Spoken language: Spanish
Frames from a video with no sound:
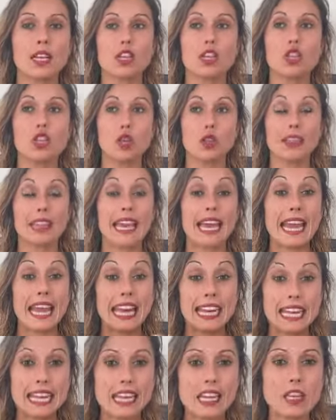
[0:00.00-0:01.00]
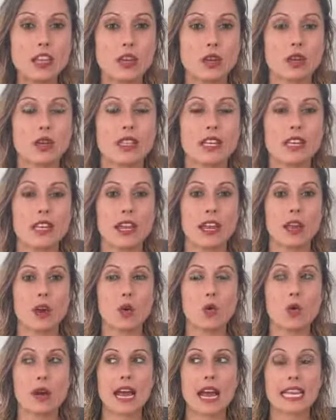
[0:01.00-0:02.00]
donde el niño
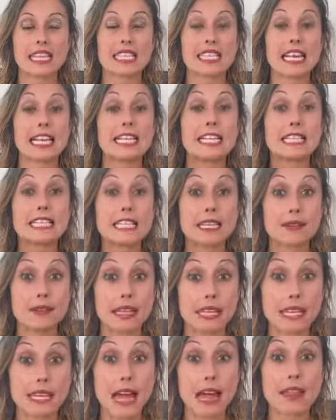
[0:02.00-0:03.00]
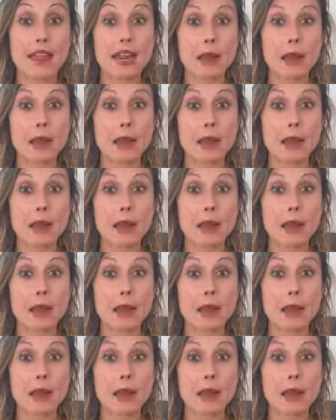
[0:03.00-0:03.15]
tiene una sensibilidad